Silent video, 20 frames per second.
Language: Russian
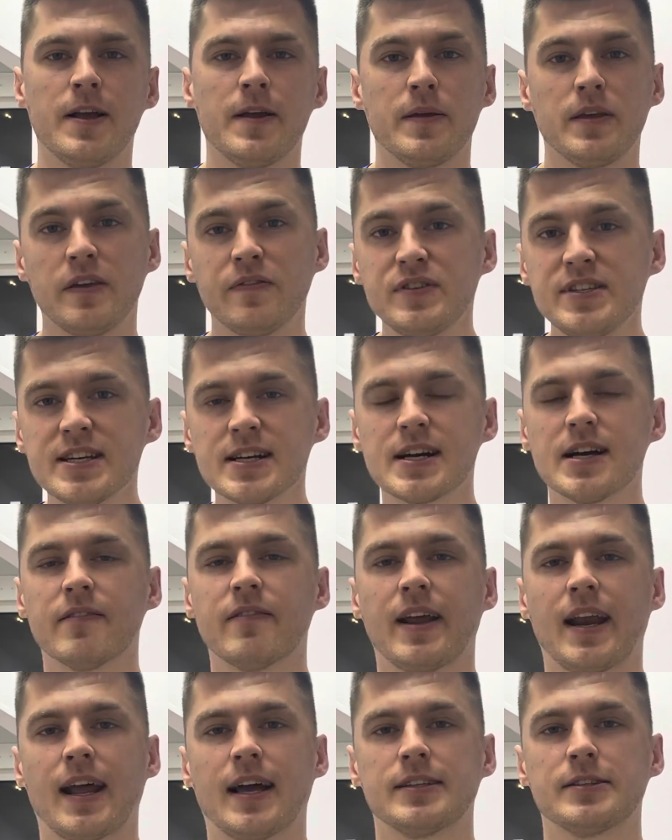И все
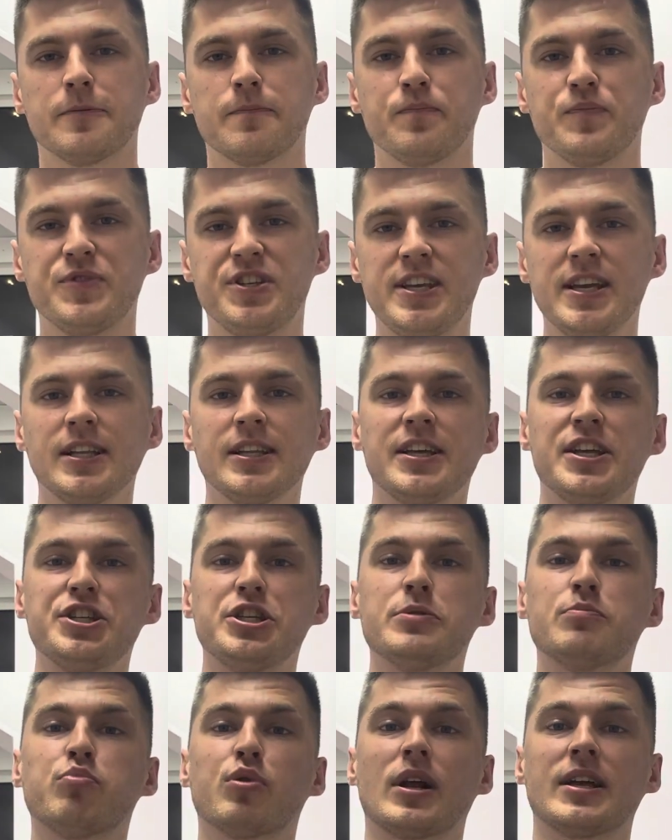говорят, делайте
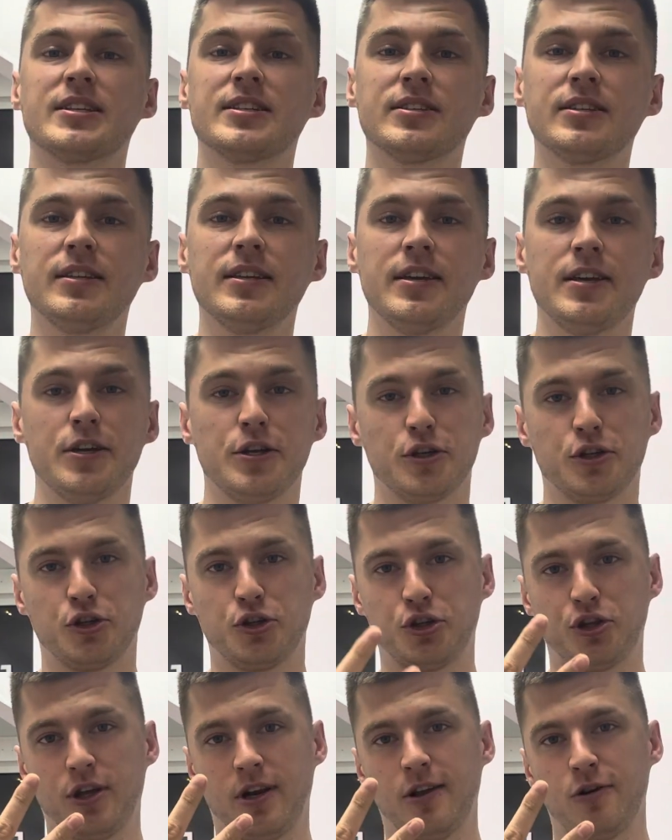простые
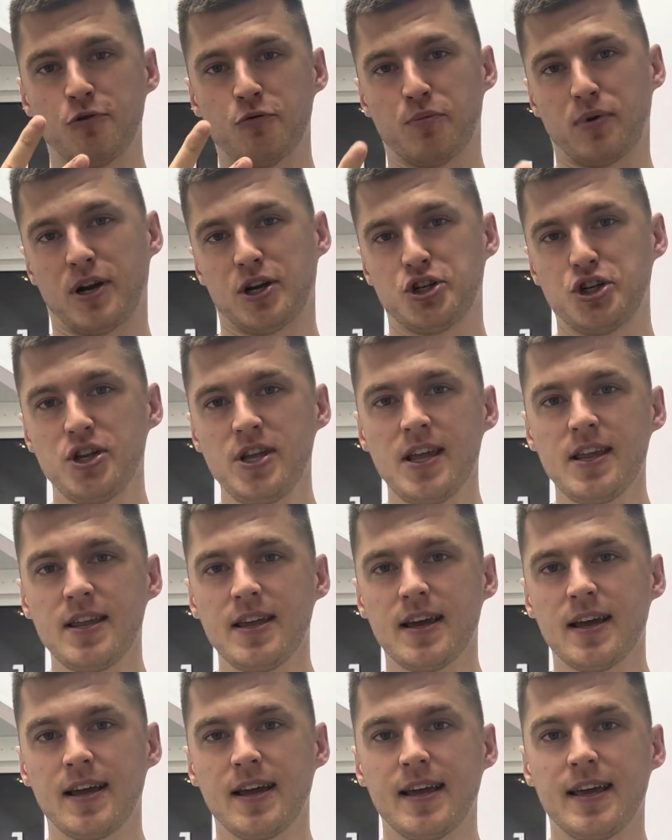три
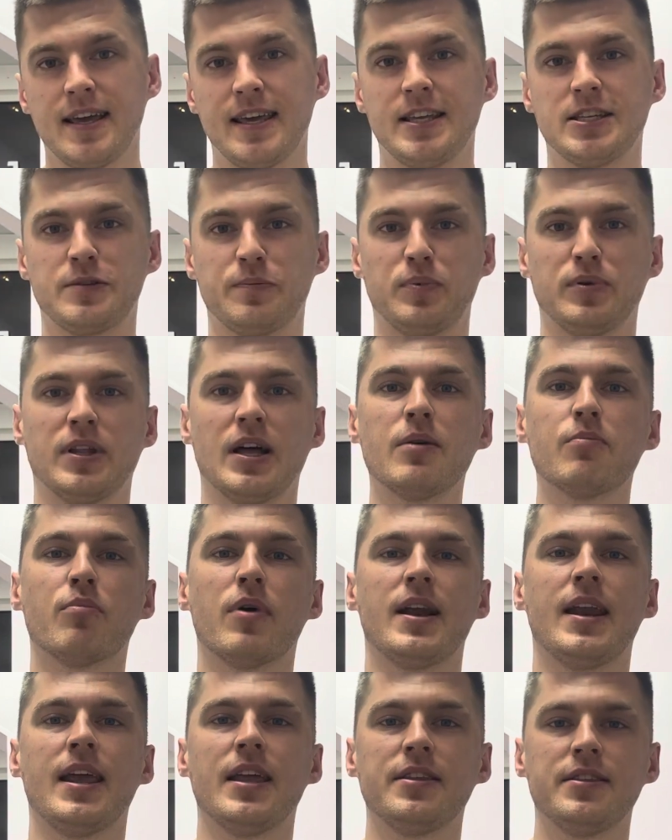упражнения, и спина
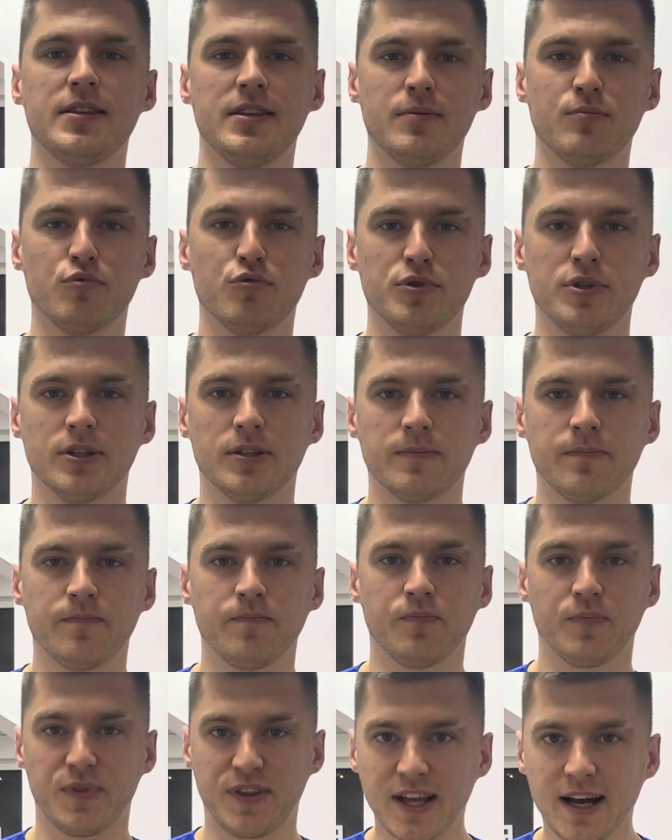болеть не будет.
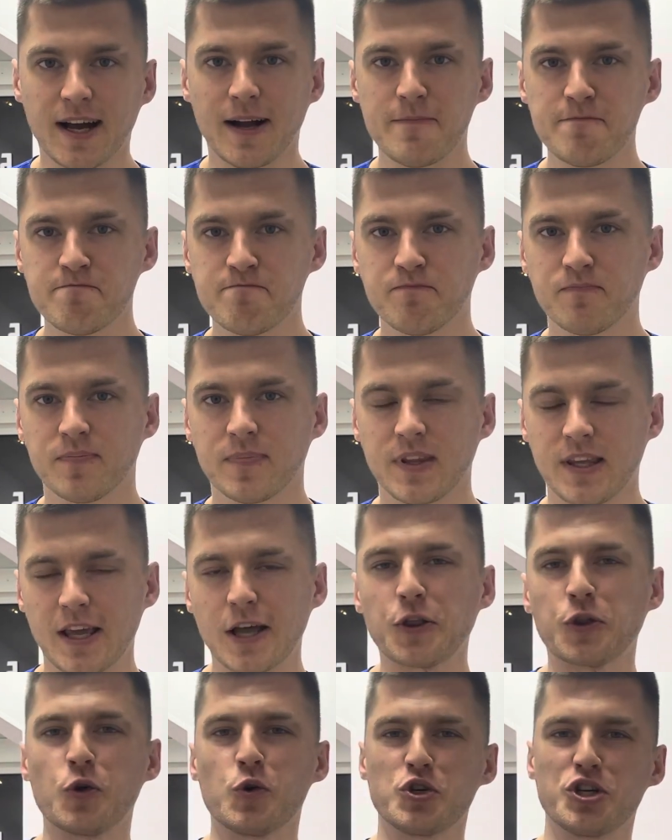Да, я
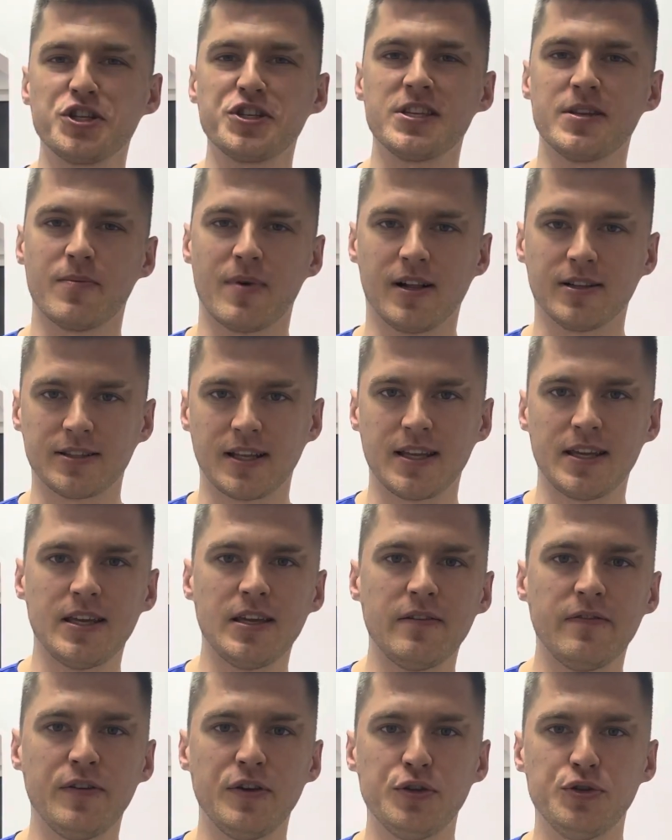тоже снимал такие
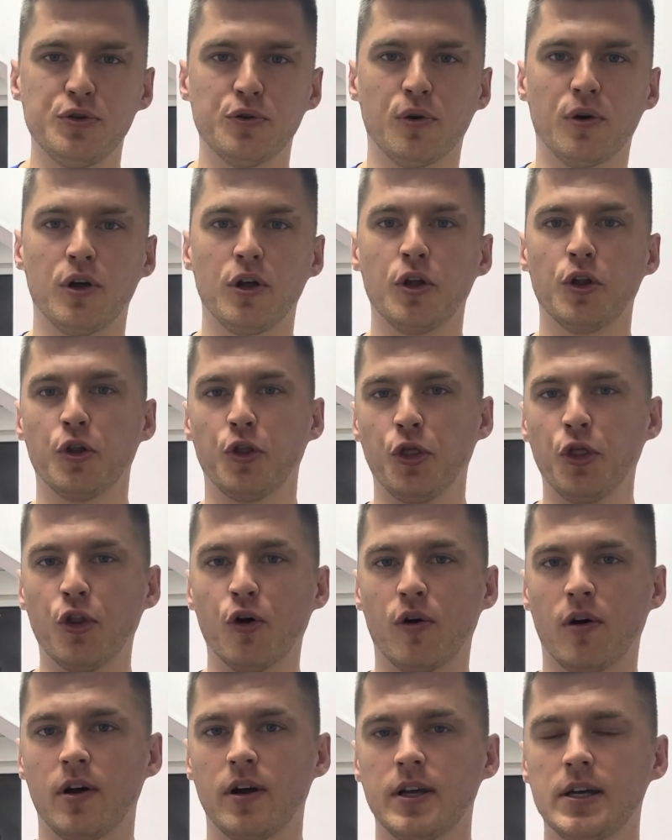видео,
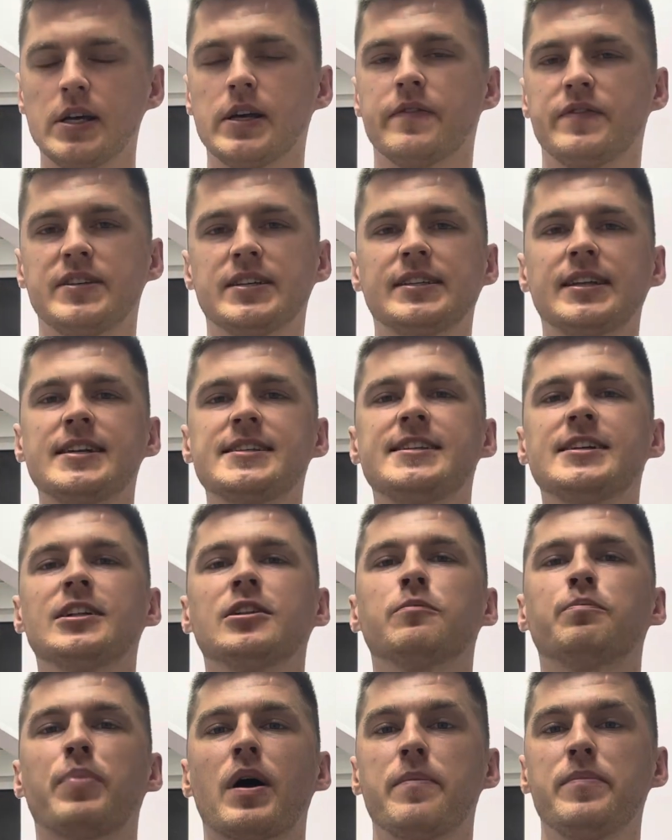но всегда
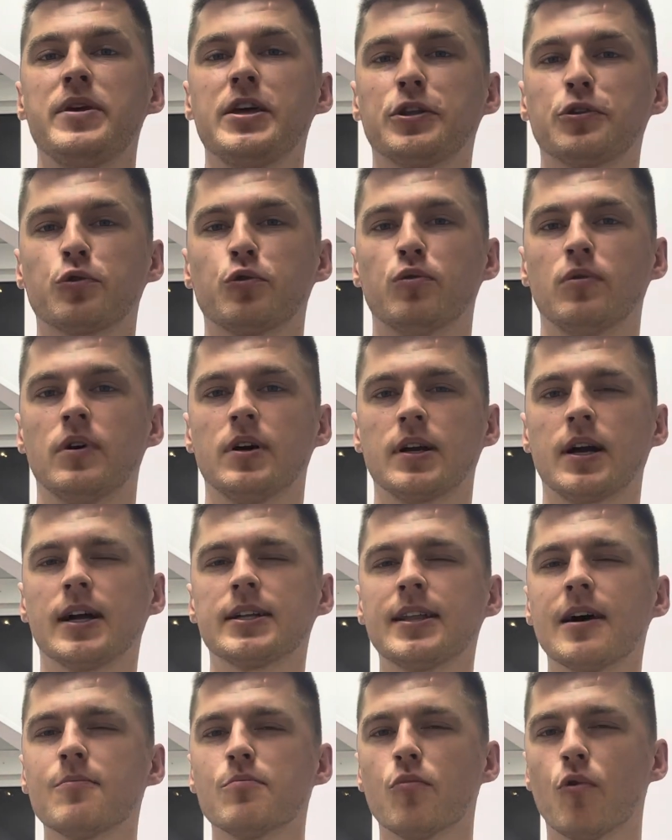делал пометку,
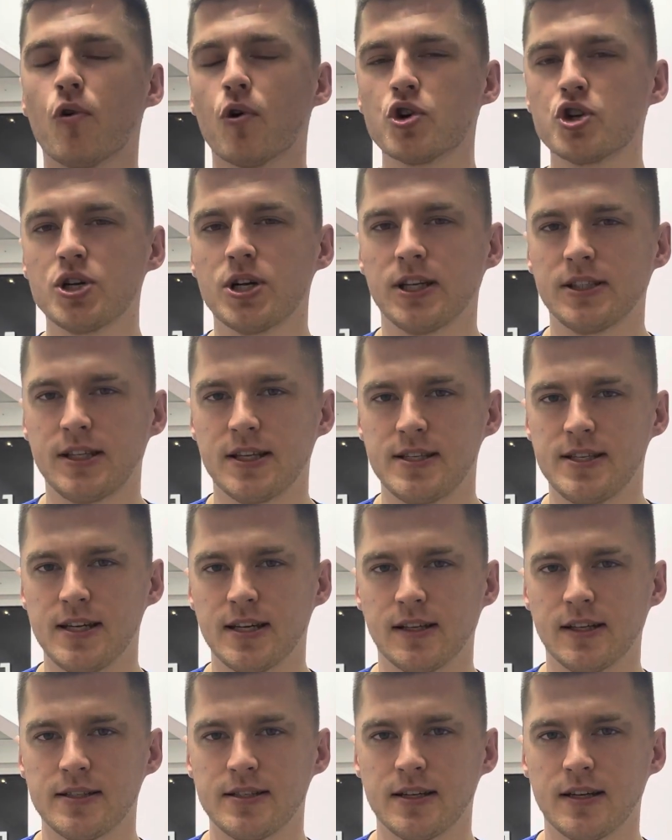когда можно это
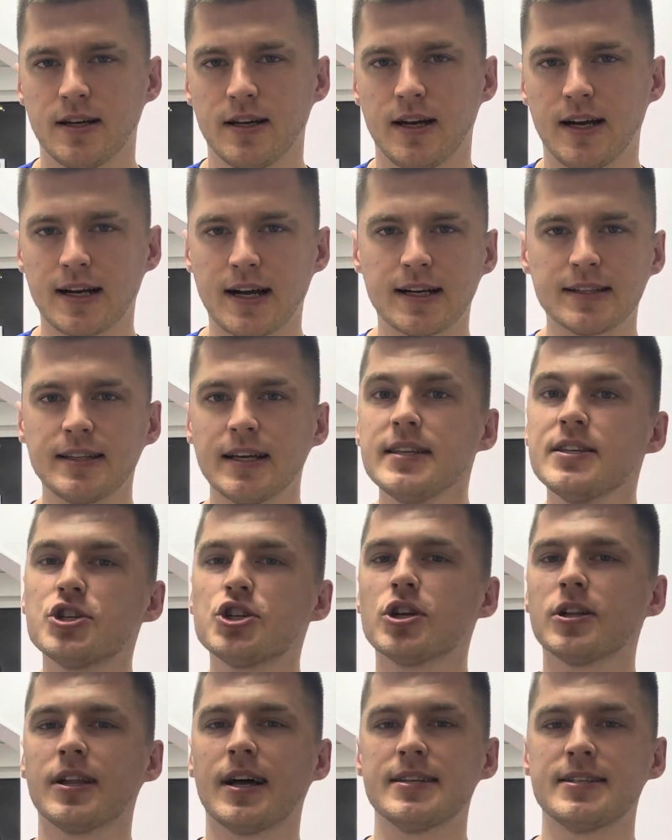делать, а когда
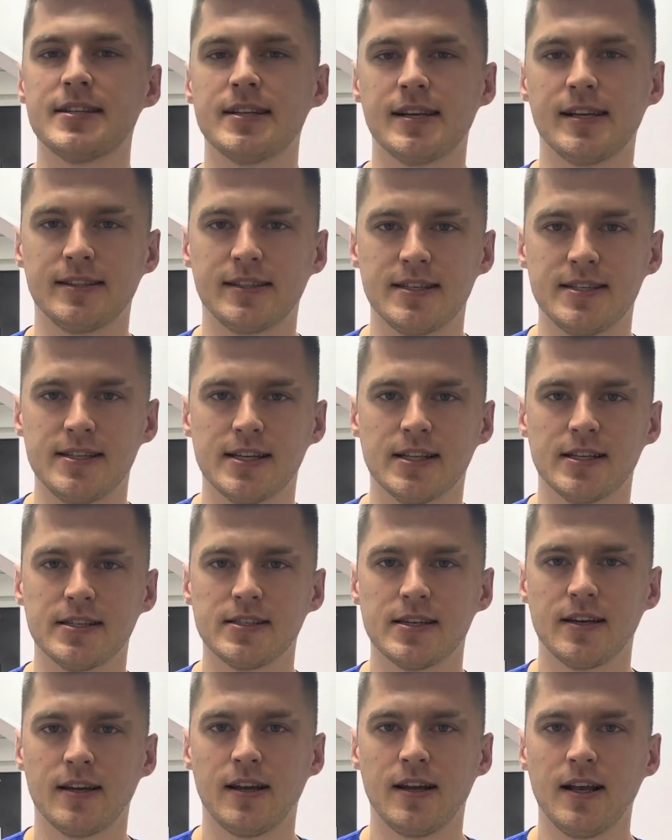нежелательно это делать.
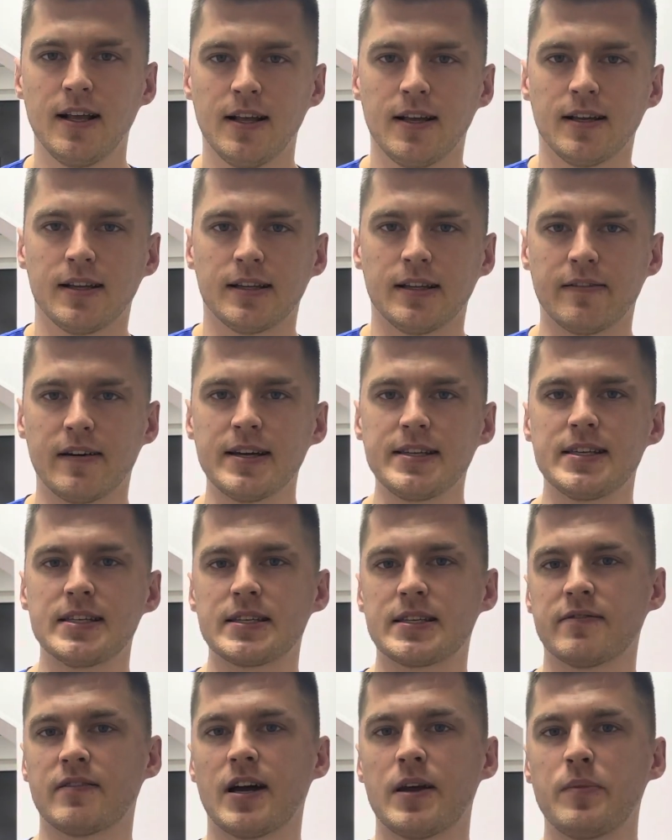Давайте
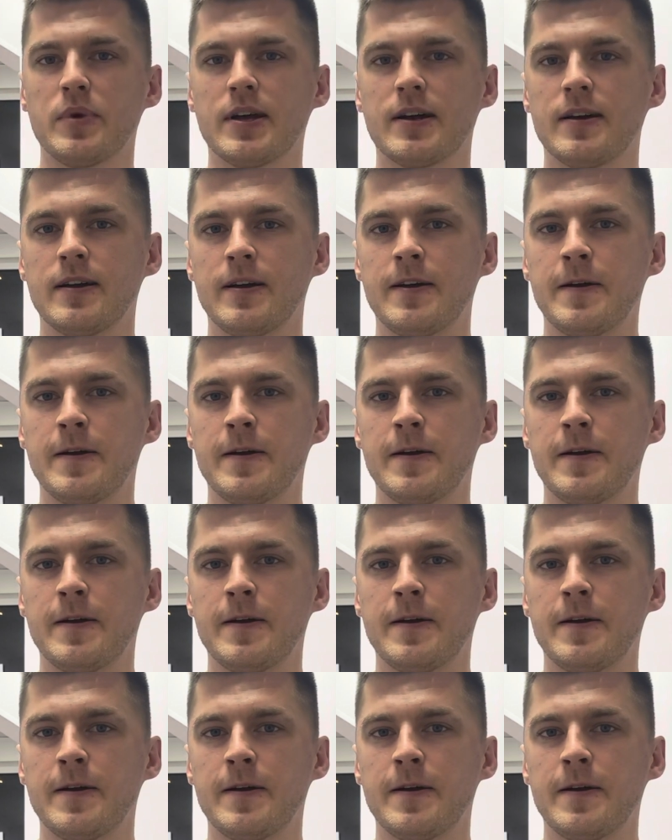с вами